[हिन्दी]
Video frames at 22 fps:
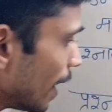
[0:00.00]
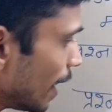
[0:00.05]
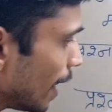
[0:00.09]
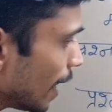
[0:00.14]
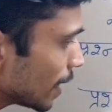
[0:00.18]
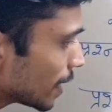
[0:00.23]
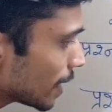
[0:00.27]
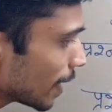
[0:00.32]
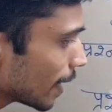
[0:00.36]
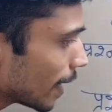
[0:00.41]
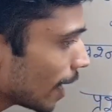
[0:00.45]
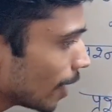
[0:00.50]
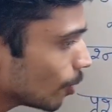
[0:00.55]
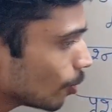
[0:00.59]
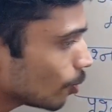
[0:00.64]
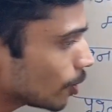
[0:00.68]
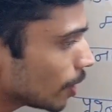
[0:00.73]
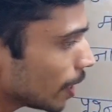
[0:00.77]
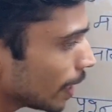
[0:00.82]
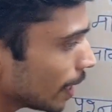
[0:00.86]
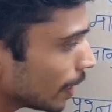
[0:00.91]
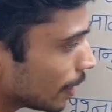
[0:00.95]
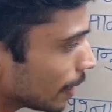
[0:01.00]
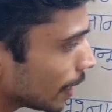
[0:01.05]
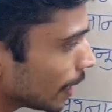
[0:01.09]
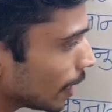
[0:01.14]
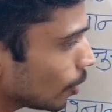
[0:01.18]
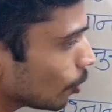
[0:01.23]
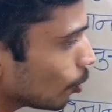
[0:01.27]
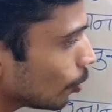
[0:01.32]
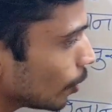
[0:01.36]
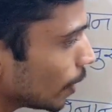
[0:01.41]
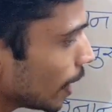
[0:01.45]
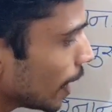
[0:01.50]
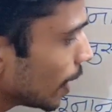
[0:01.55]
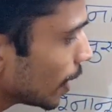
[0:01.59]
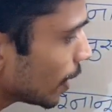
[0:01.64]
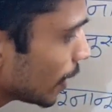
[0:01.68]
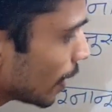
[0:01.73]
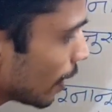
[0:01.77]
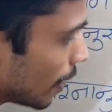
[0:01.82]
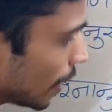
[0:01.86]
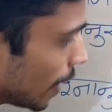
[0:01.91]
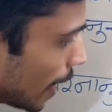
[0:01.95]
एक संख्या दूसरी की तीन गुनी है
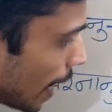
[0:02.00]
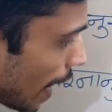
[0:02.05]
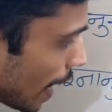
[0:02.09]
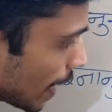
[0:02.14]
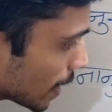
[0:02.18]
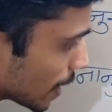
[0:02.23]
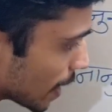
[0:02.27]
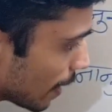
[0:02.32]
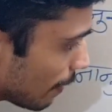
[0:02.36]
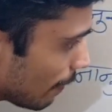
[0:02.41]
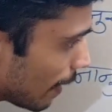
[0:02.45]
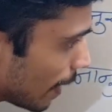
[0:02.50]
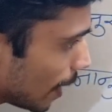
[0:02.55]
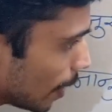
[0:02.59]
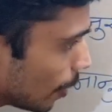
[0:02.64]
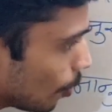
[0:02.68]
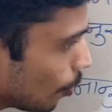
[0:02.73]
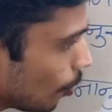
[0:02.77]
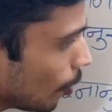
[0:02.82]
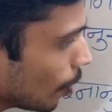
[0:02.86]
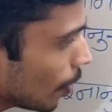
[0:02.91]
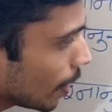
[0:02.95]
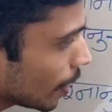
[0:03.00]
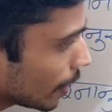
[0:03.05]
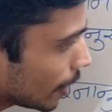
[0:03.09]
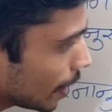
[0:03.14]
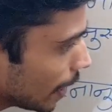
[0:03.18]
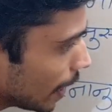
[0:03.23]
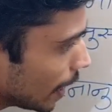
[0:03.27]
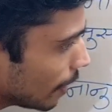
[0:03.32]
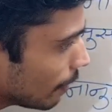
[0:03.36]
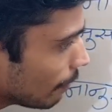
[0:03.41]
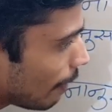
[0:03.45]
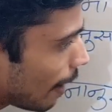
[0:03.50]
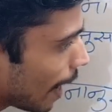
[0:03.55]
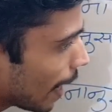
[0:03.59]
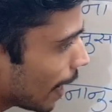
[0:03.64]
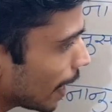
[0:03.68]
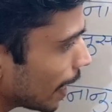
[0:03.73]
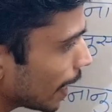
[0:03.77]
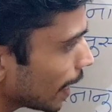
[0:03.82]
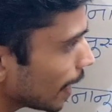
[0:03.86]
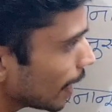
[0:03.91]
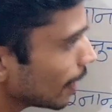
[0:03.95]
तो यानी एक्स की वैल्यू तीन
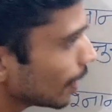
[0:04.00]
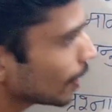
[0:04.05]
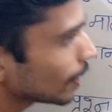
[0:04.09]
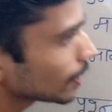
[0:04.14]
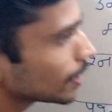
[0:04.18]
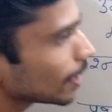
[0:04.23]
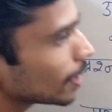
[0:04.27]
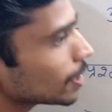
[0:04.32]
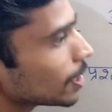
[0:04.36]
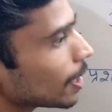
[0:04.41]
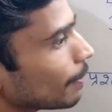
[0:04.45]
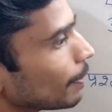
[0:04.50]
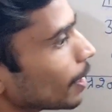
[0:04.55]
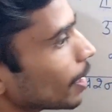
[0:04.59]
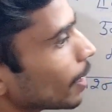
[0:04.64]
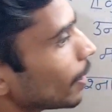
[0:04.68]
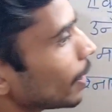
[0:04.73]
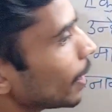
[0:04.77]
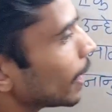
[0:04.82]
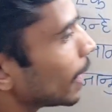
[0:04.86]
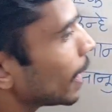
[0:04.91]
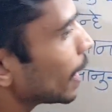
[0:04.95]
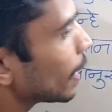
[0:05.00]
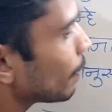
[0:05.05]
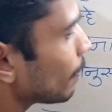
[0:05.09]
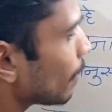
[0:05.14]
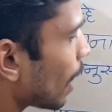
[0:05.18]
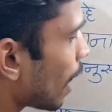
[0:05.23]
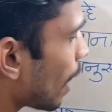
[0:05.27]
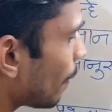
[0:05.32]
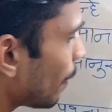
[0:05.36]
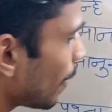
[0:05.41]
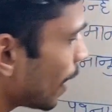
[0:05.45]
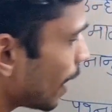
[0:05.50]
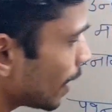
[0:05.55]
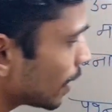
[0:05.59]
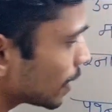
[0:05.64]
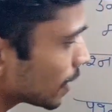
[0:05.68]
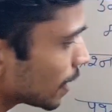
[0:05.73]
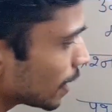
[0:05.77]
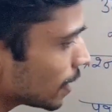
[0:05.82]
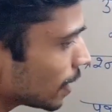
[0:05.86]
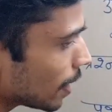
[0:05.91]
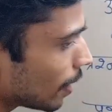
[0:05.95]
वाई है सर समीकरण एक में आप
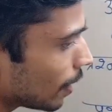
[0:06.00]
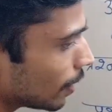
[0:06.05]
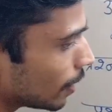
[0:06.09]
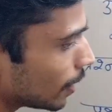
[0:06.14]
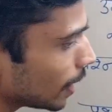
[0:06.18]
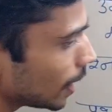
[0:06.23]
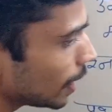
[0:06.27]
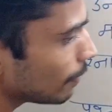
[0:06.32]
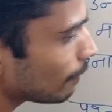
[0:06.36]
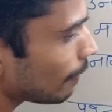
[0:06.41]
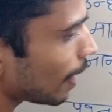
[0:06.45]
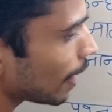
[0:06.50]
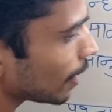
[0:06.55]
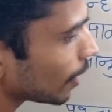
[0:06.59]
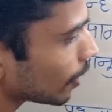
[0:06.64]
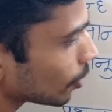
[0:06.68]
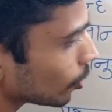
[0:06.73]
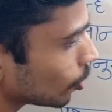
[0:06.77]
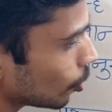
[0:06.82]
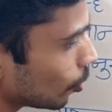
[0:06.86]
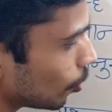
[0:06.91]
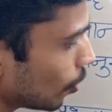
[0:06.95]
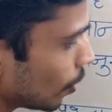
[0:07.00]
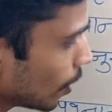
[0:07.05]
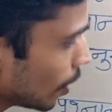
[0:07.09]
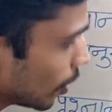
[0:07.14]
एक्स की जगह तीन वाई रख दो